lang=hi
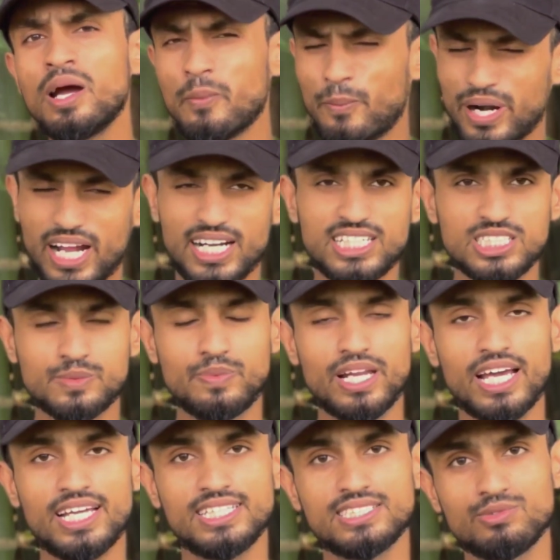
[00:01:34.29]
बड़ा डिस्प्ले
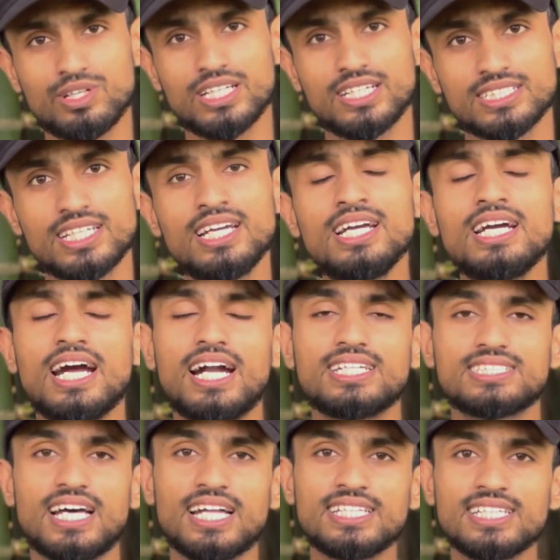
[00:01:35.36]
है इस वजह से एंड
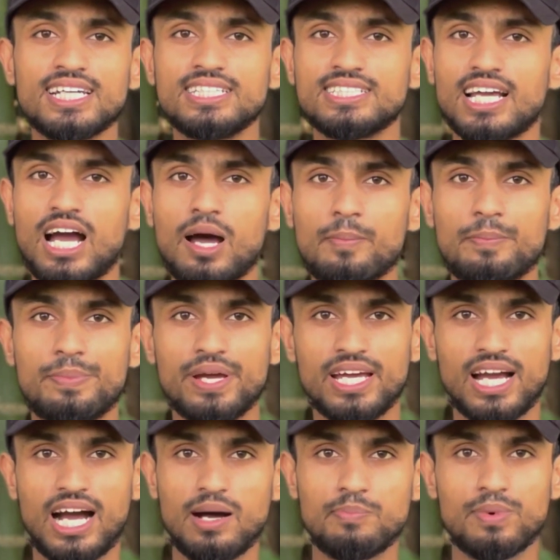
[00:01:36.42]
साथ ही गई यहाँ पे
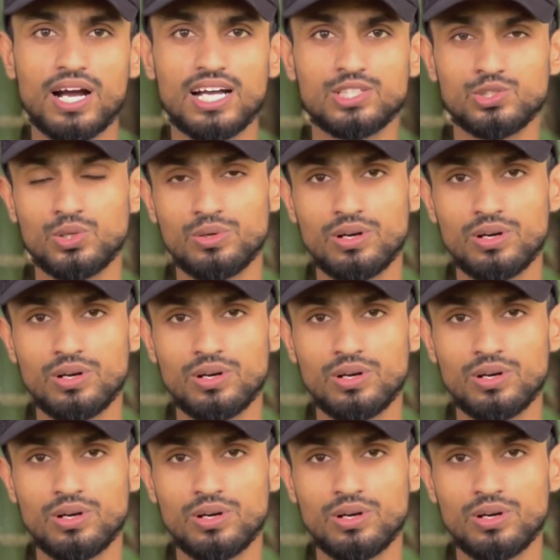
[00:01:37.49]
आपका जो